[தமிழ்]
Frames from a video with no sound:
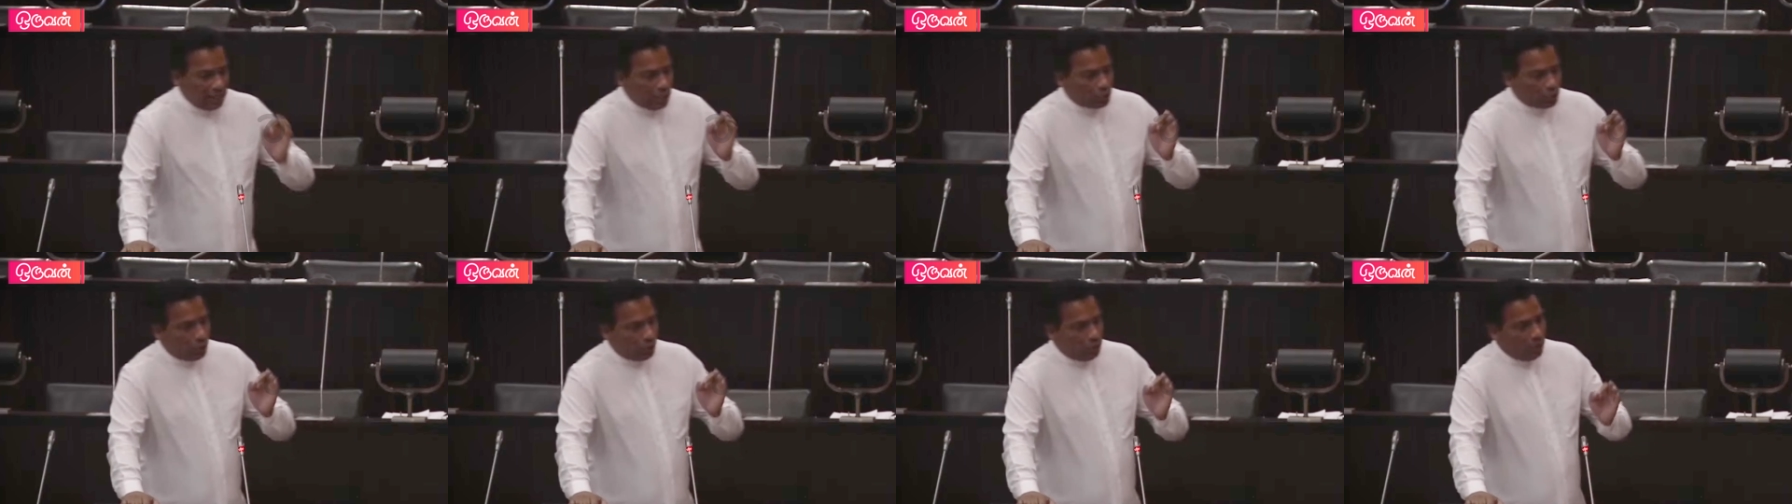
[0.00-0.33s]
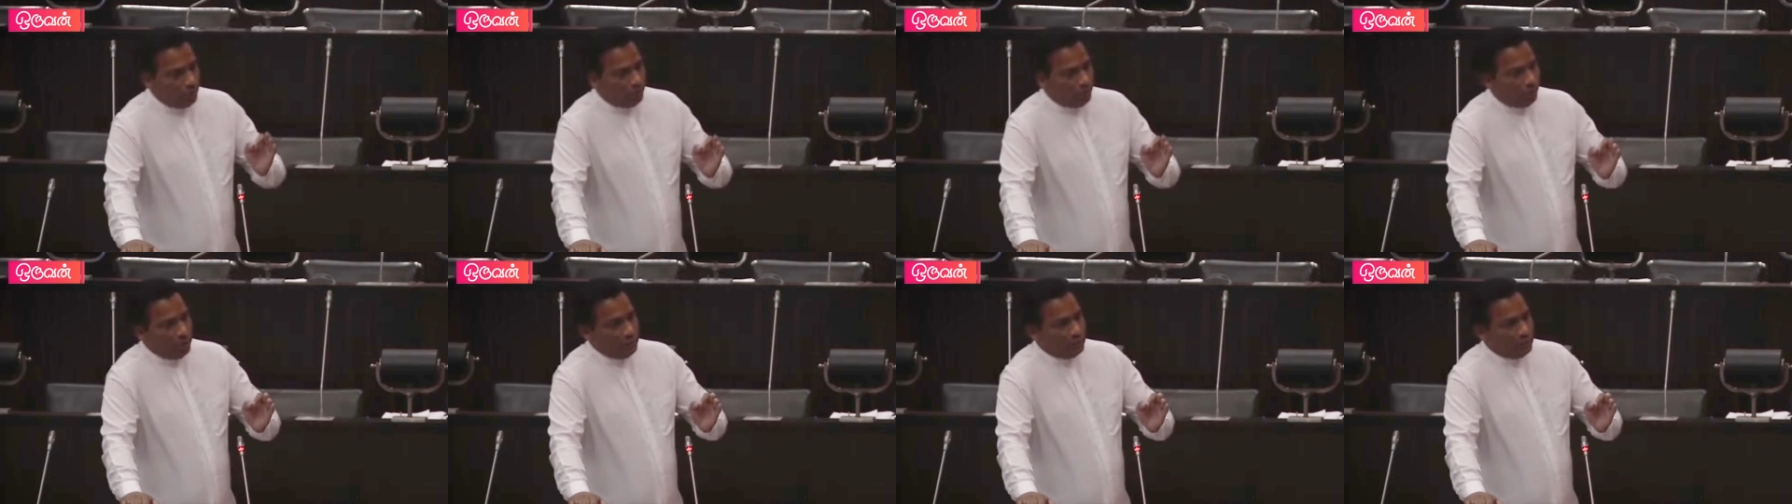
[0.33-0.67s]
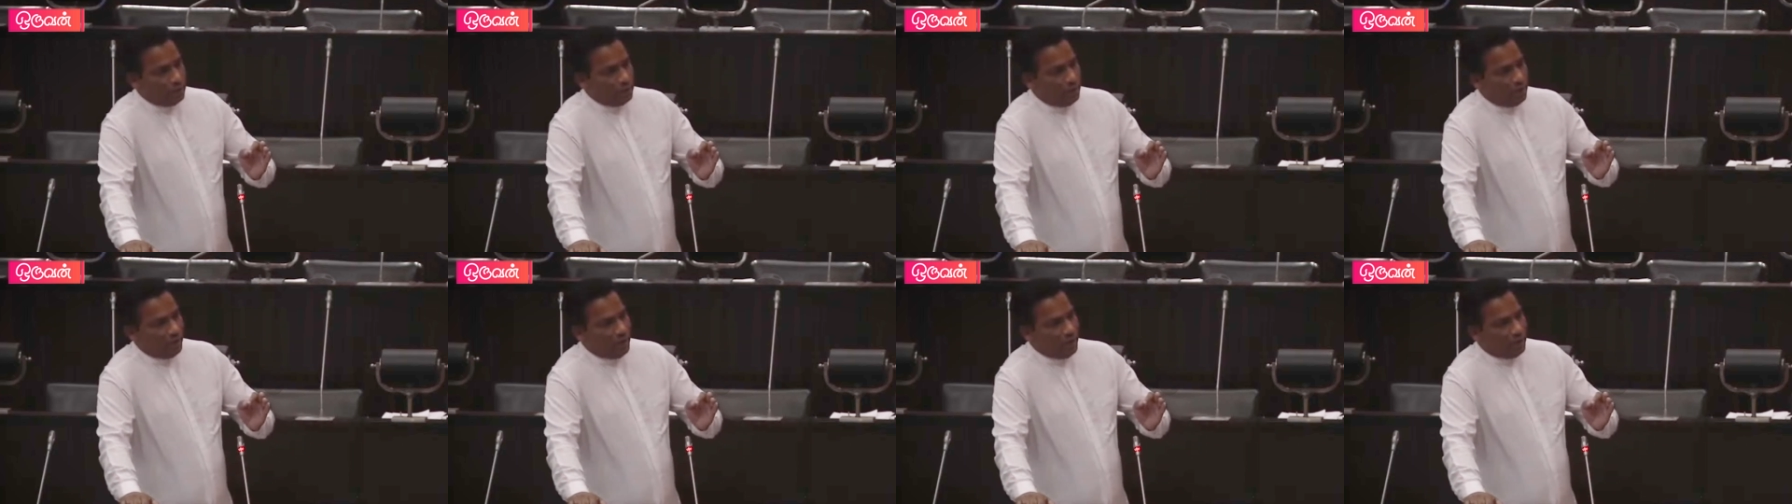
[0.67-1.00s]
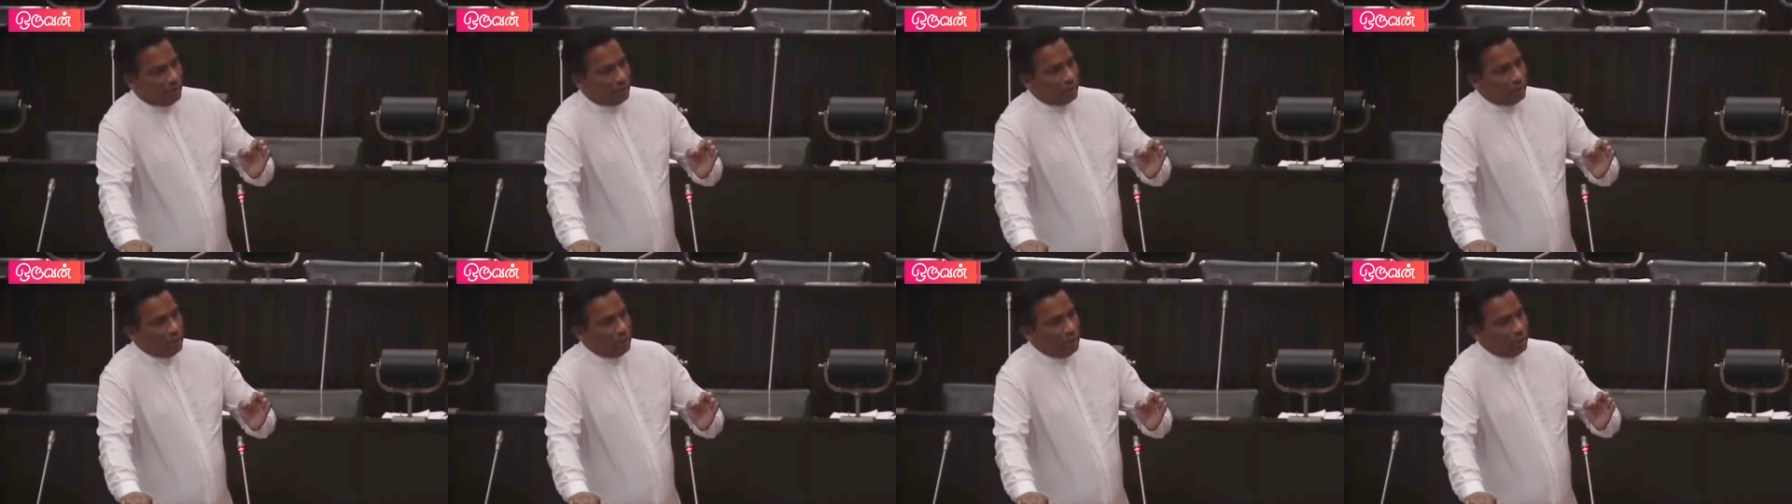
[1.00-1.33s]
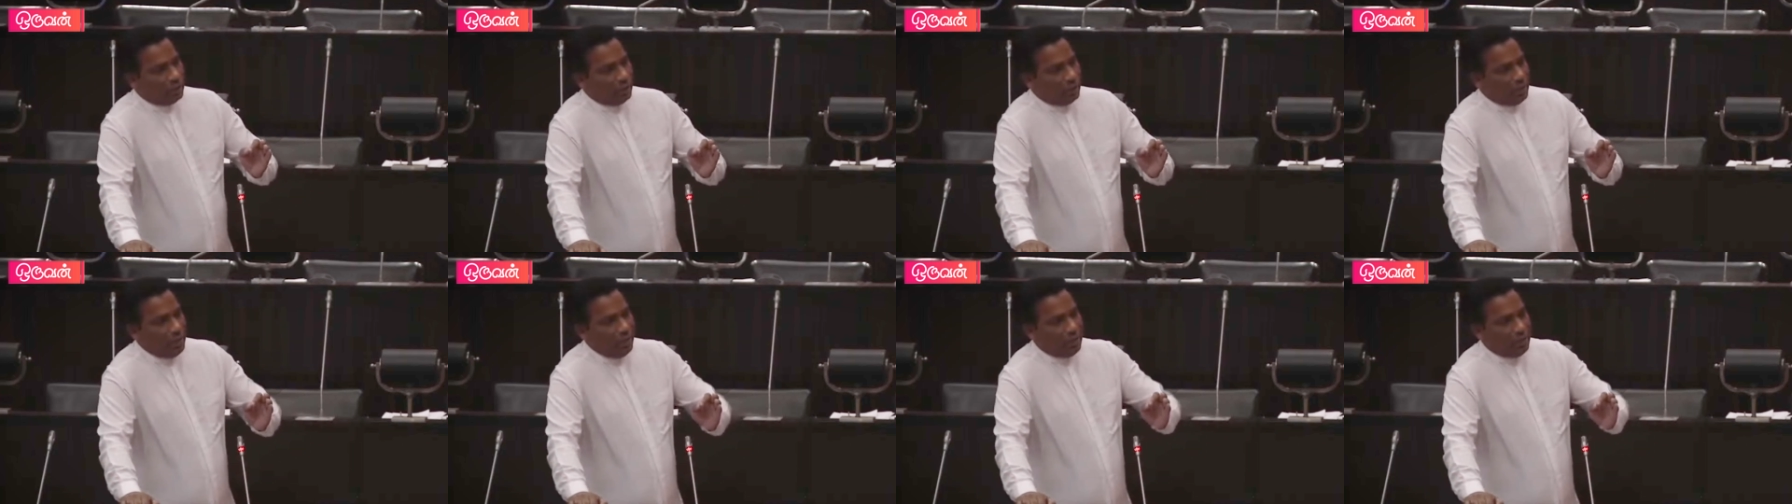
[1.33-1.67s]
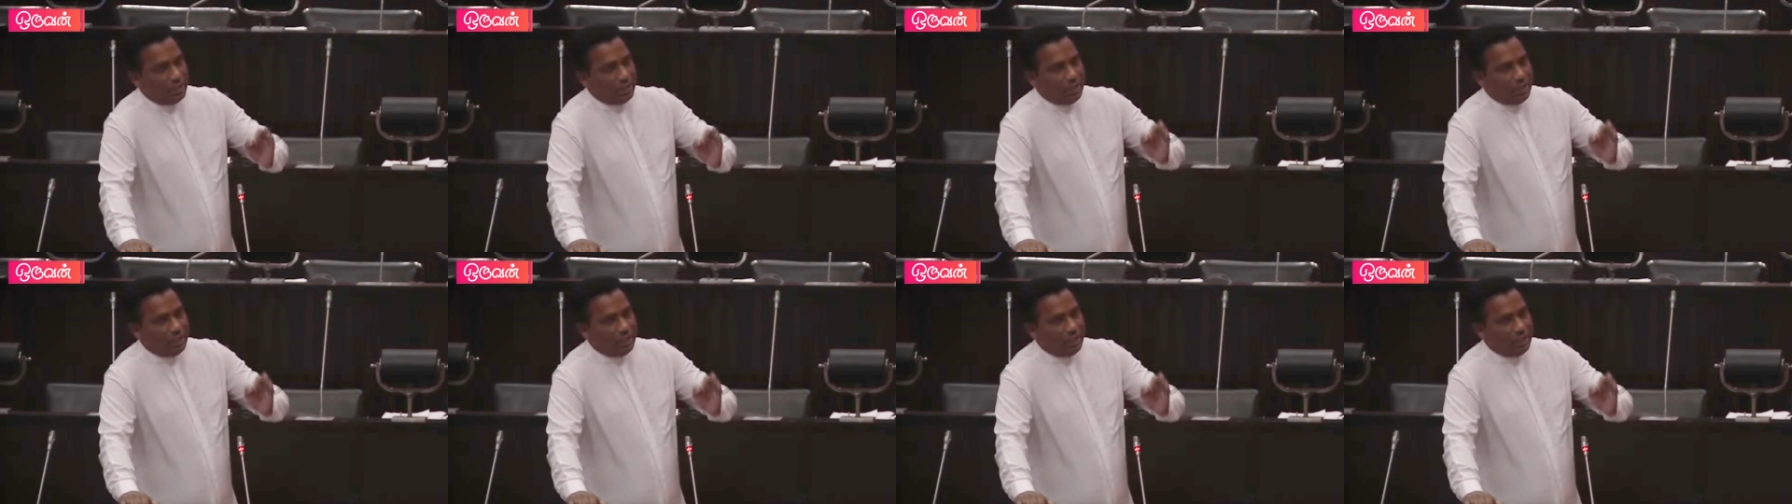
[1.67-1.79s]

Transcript: என்று சொல்லப்படுகின்றவருக்கு